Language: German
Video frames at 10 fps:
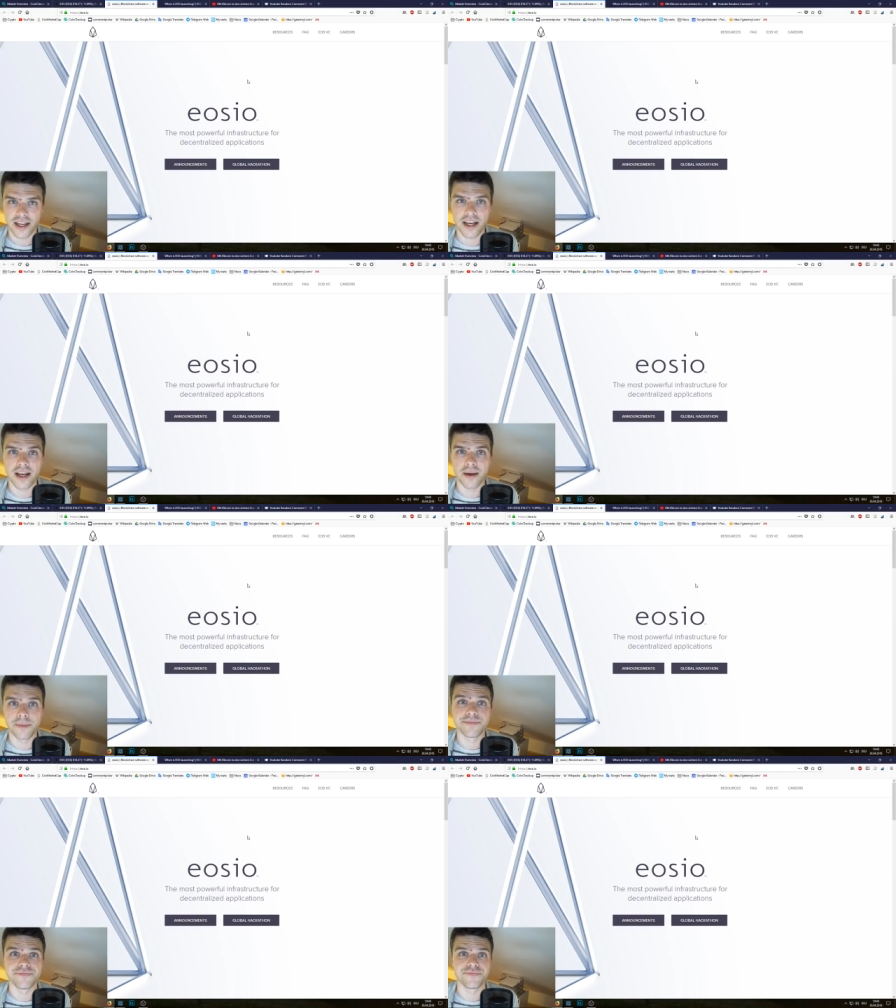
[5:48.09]

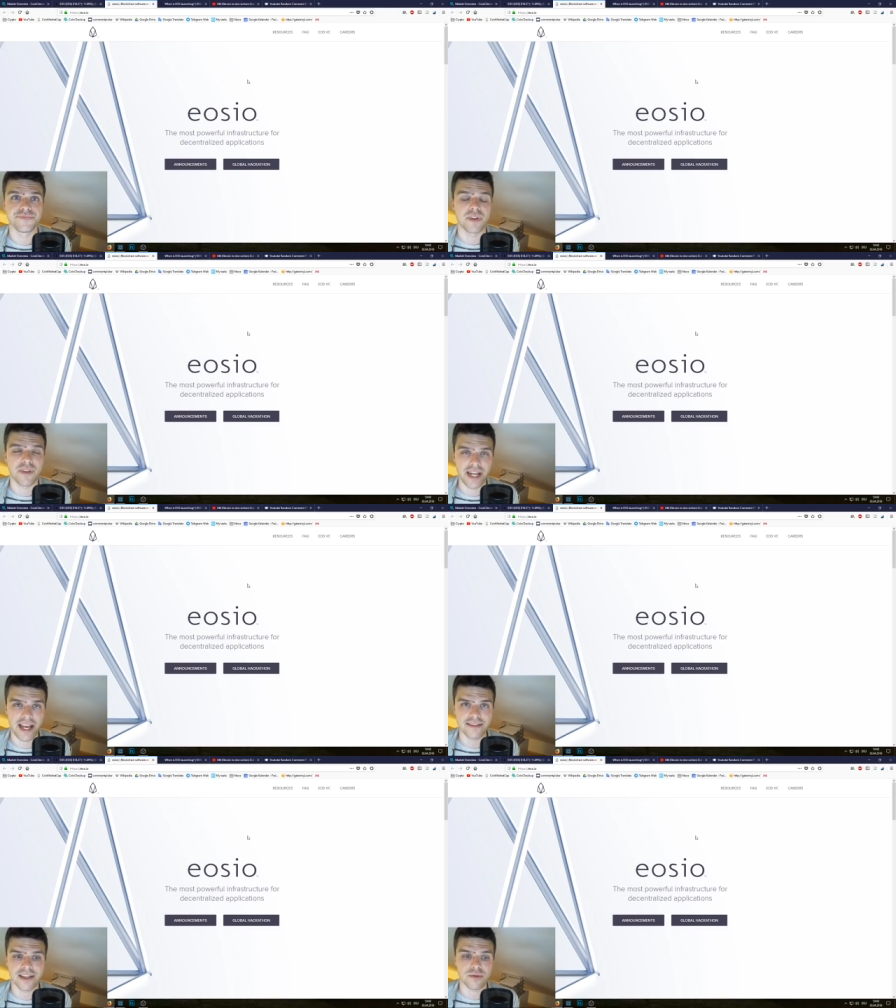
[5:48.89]
ähm,
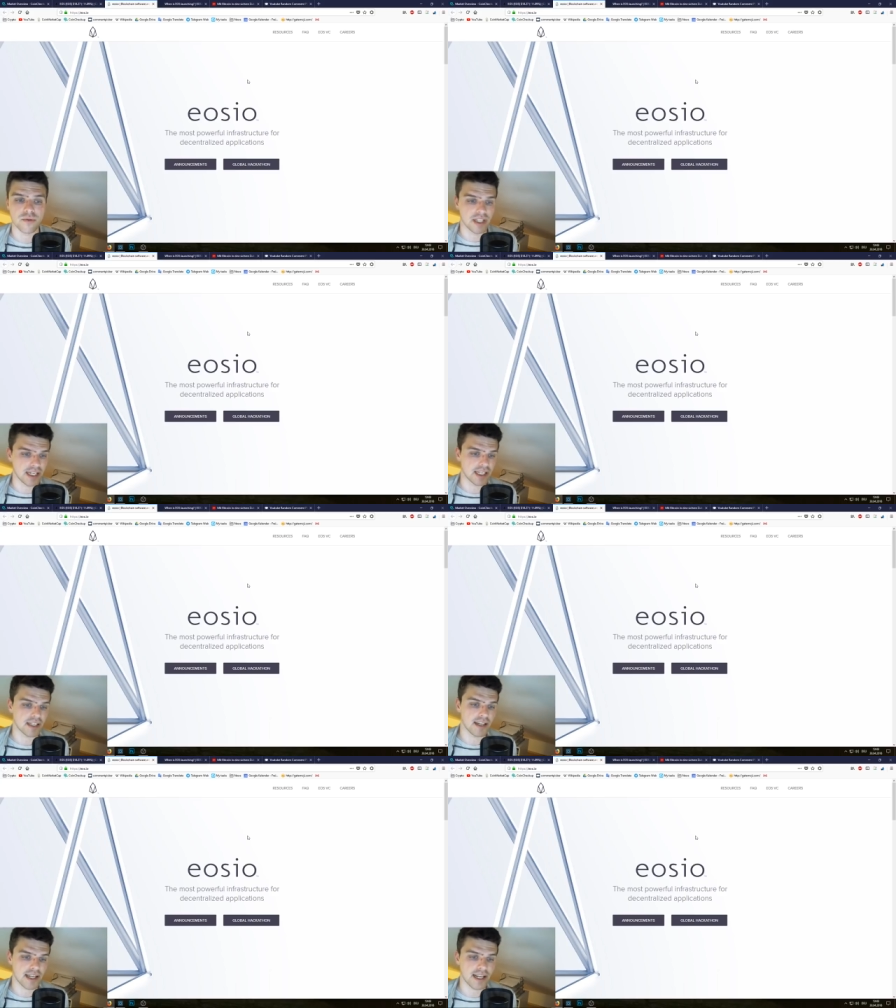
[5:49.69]
verlässt, also Dele
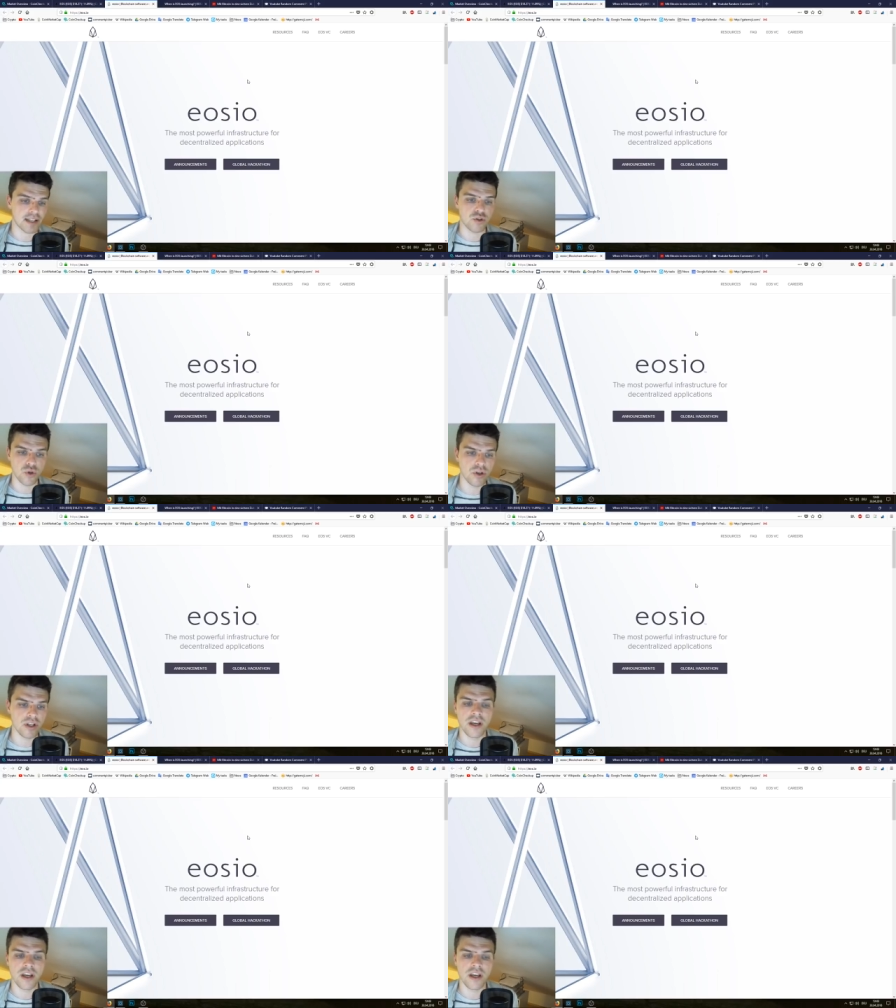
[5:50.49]
Delegation